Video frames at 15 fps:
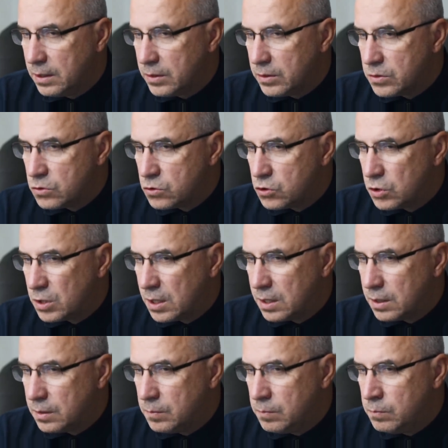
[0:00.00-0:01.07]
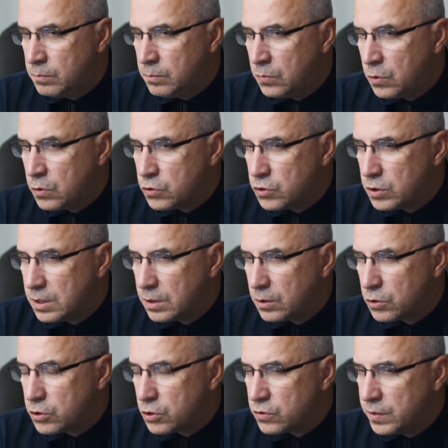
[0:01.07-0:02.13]
że może
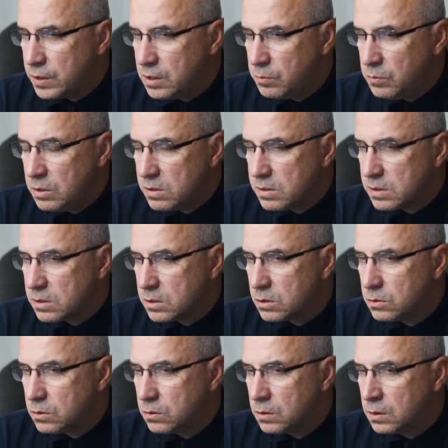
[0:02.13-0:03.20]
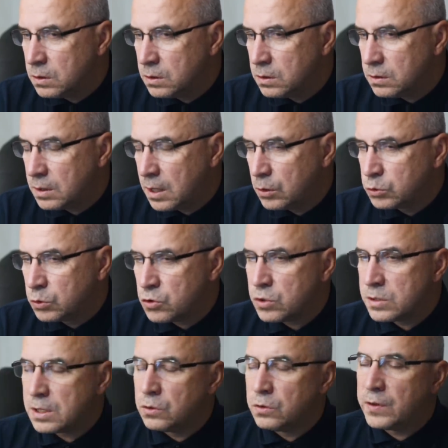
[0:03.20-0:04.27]
chociaż w jednym miejscu y, autorzy
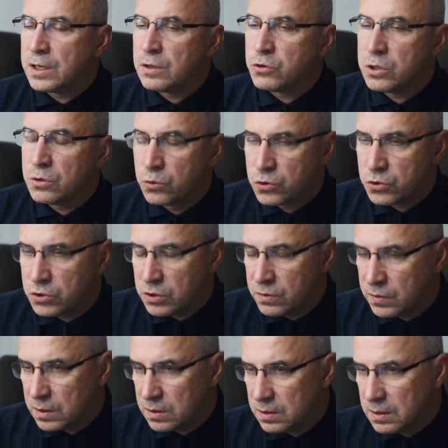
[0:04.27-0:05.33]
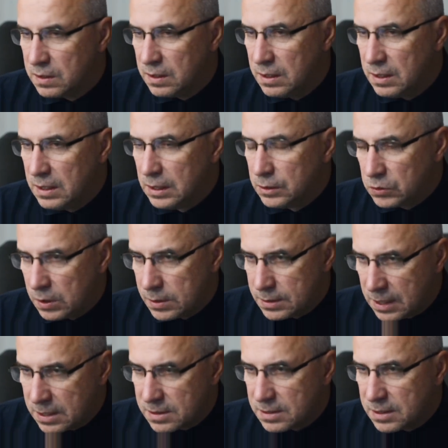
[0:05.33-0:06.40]
zachowają się uczciwie. To jest
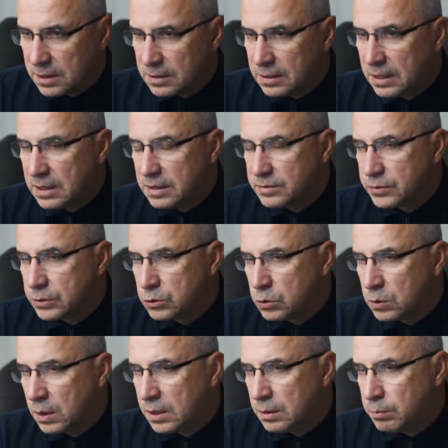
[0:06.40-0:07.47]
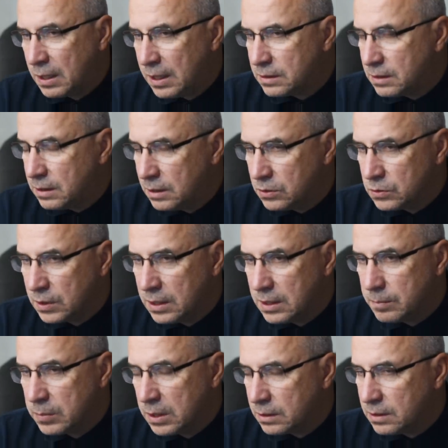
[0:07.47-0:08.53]
ta scena, w której brat Leona,
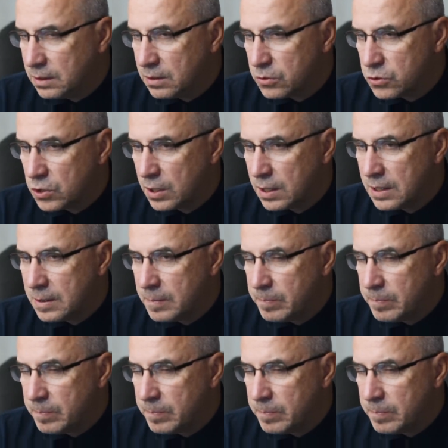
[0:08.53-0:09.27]
brat Leosia,